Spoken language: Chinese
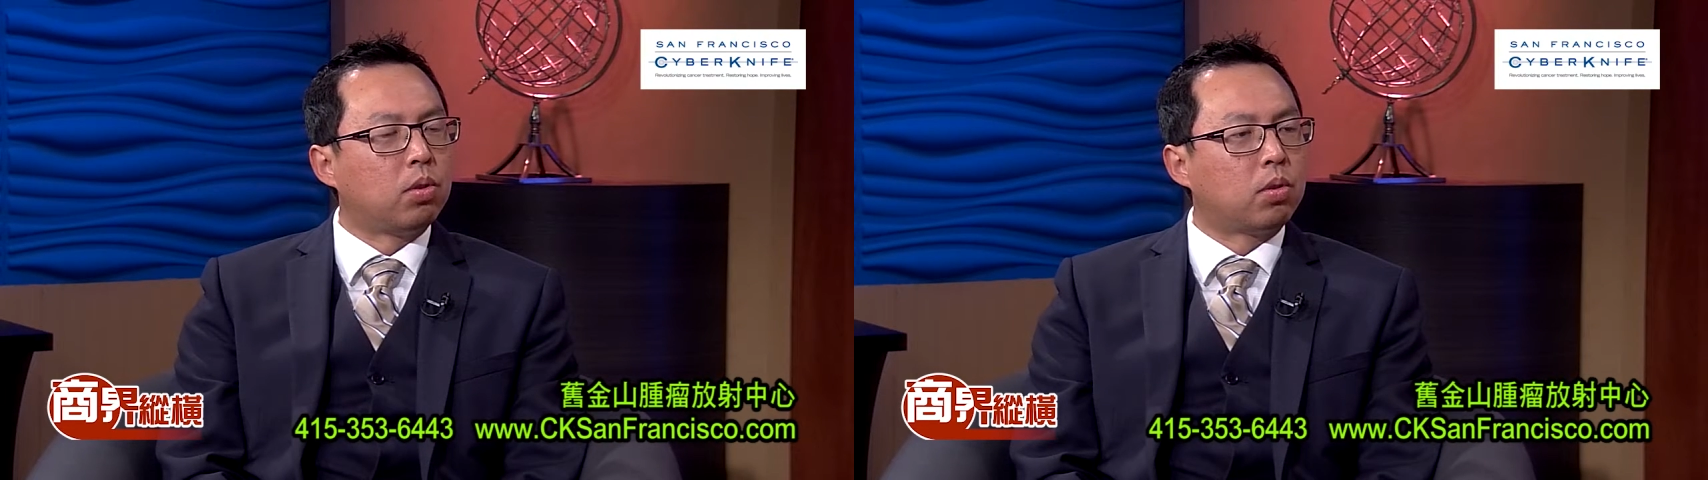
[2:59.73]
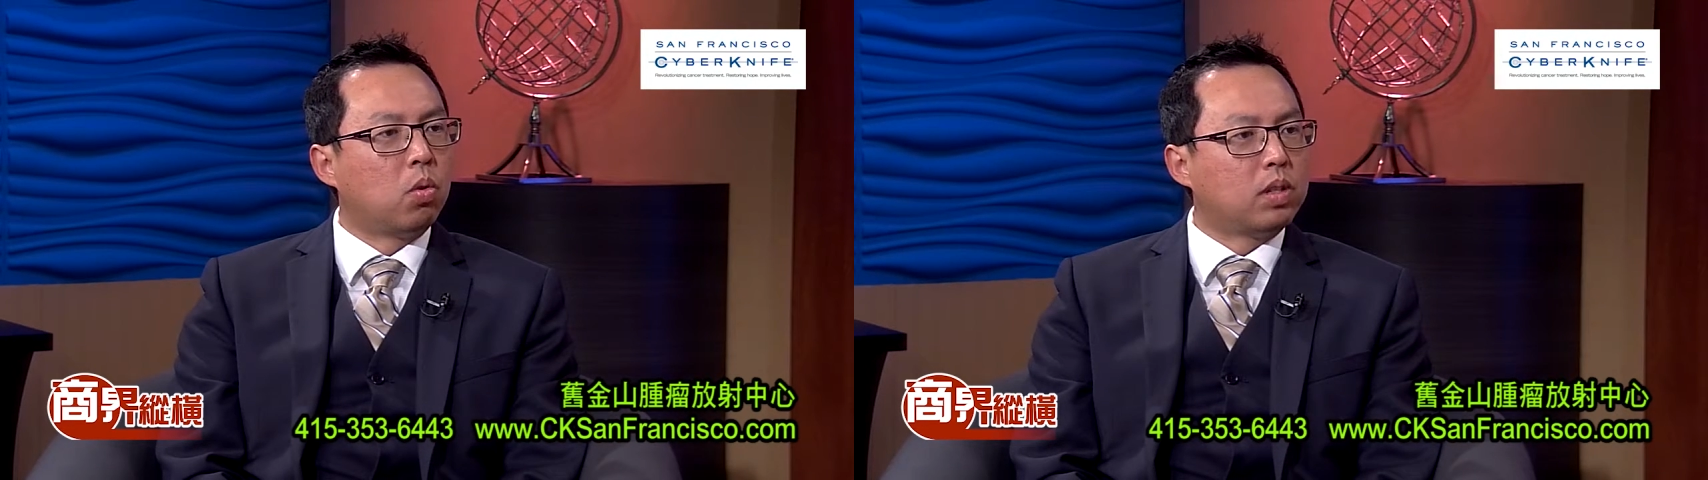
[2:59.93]

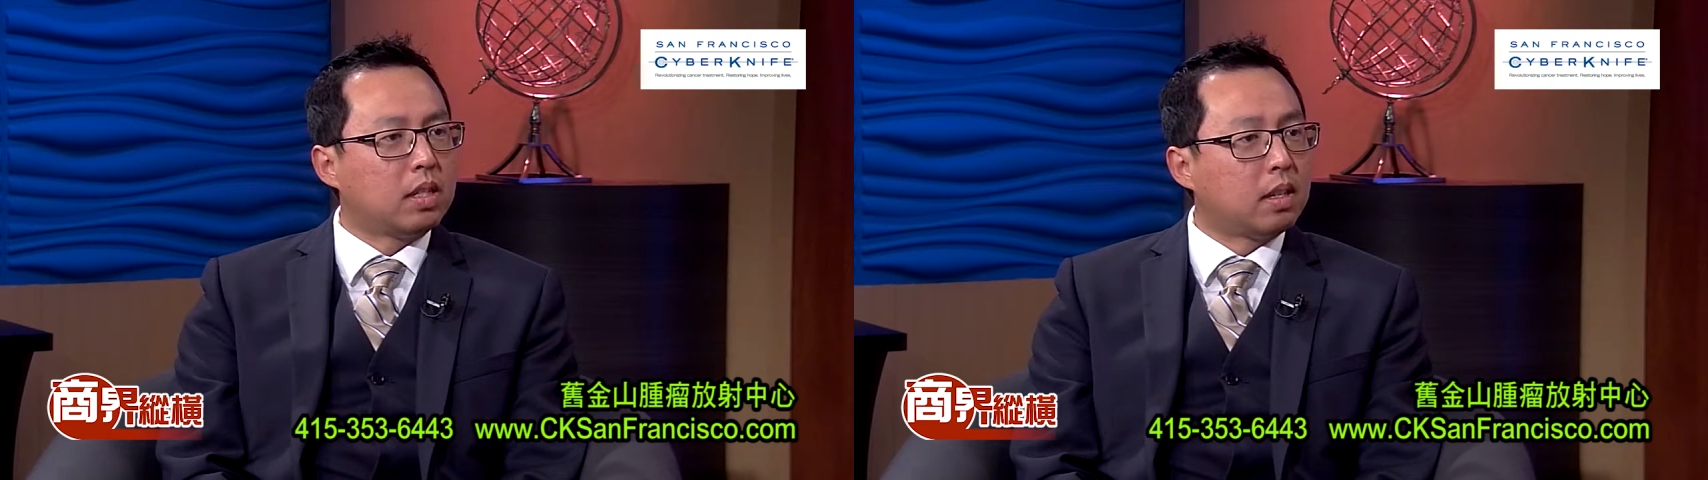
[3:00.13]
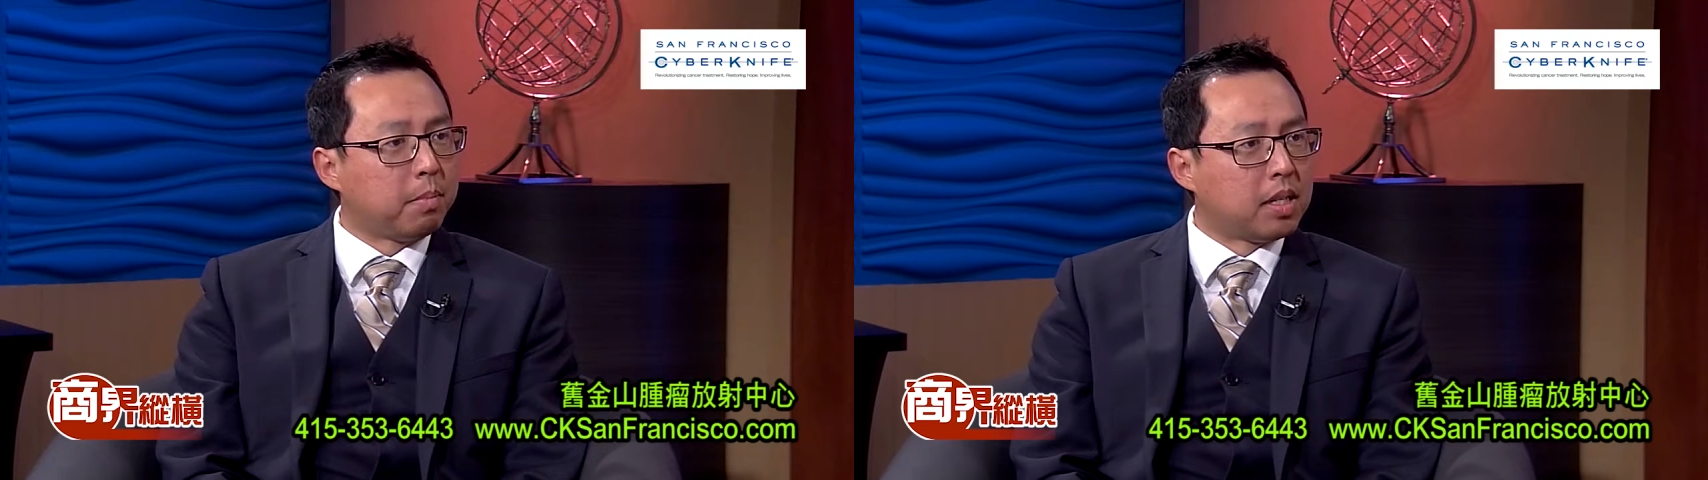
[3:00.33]
攻击
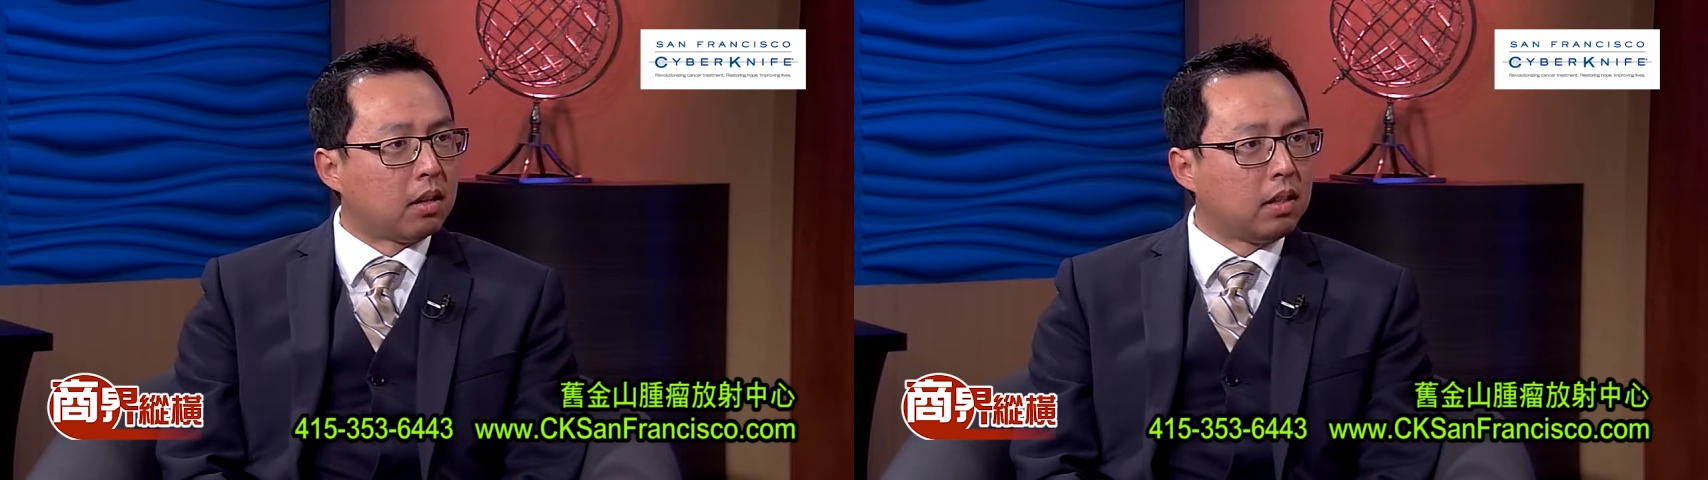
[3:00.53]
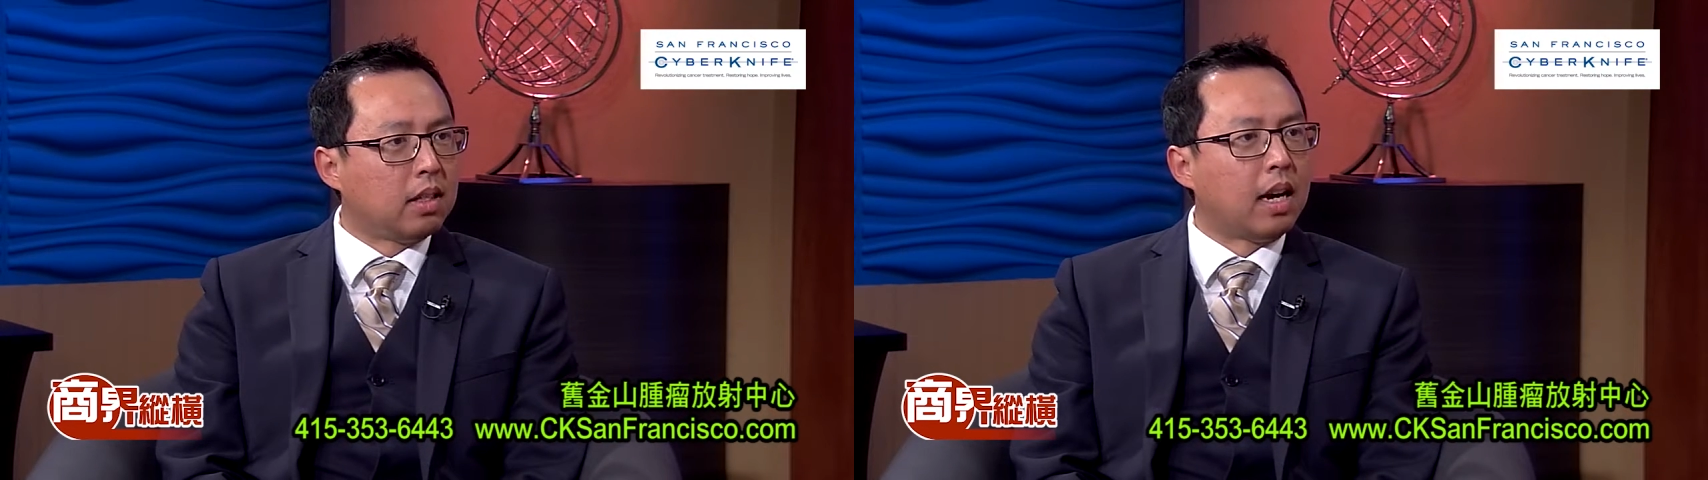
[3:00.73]
性比较
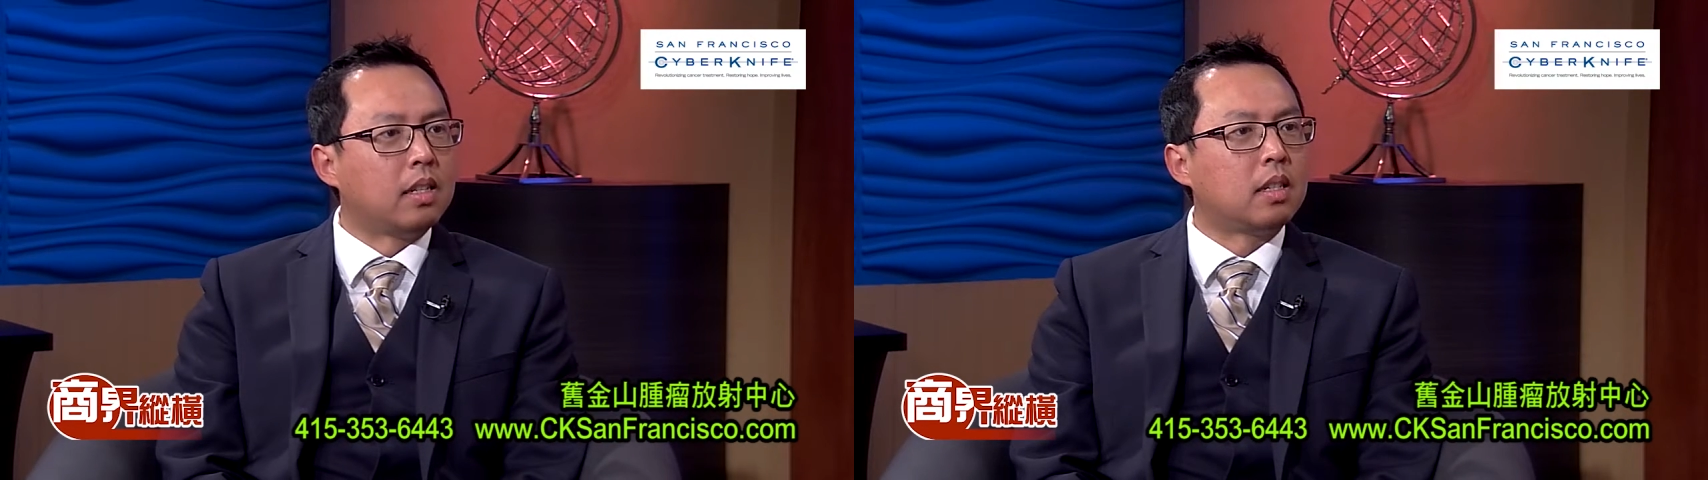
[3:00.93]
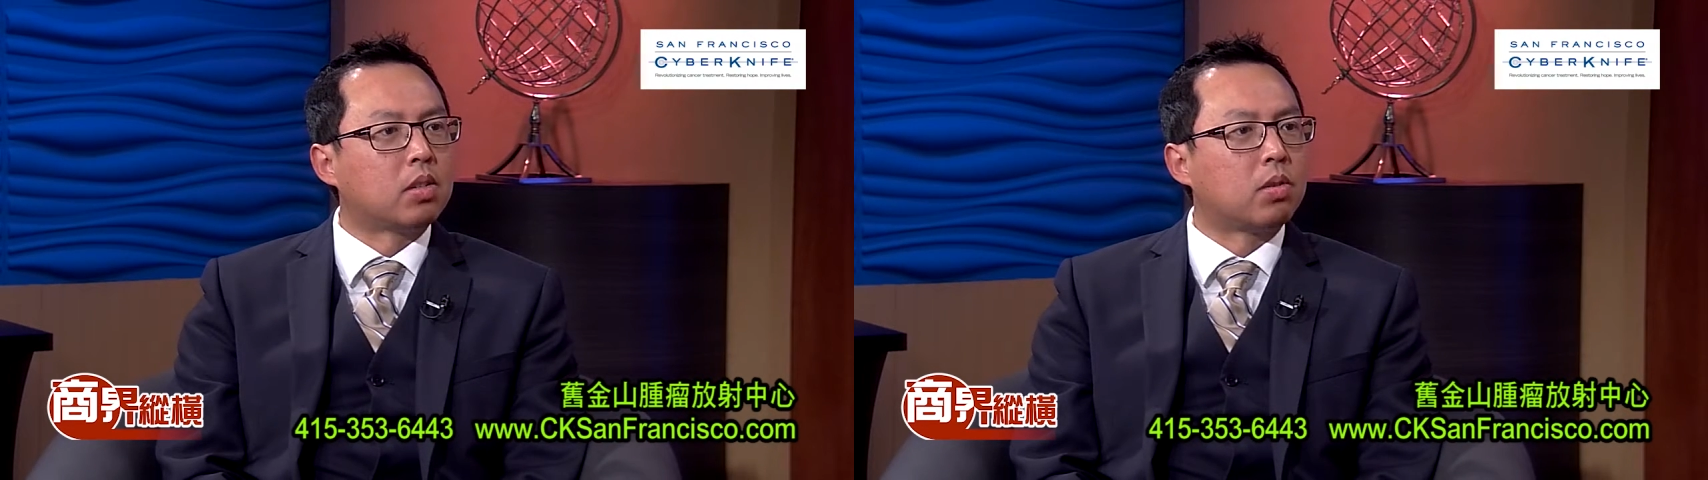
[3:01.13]
低的癌
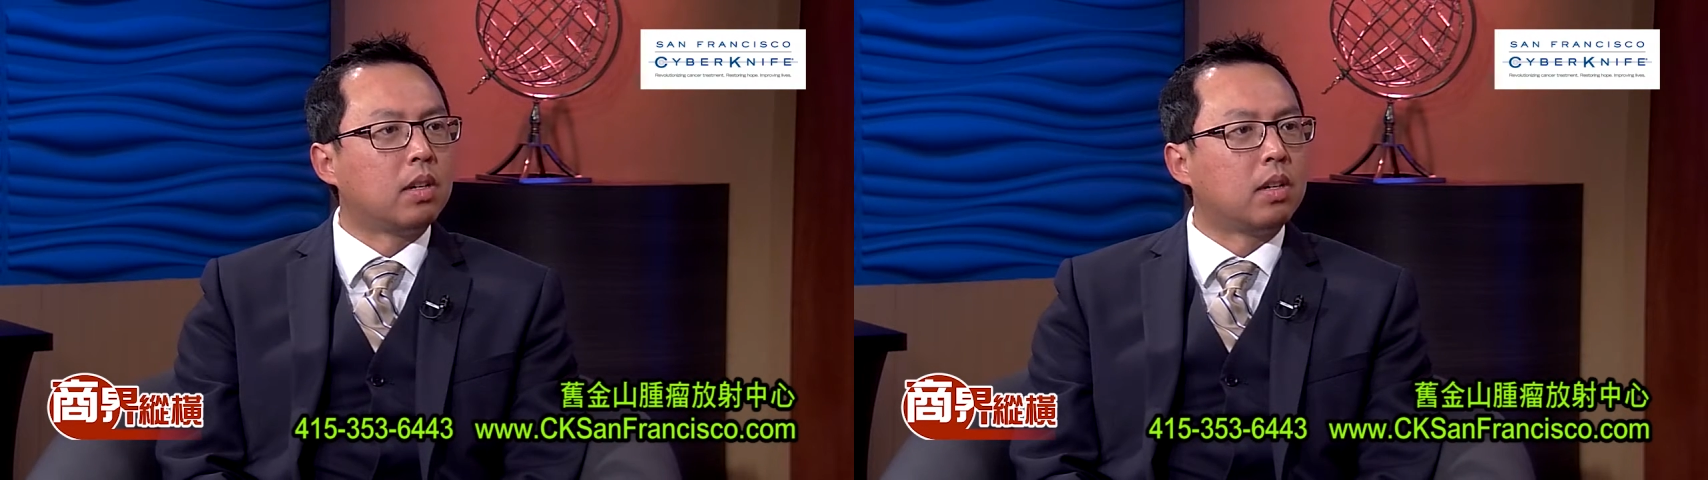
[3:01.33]
症，所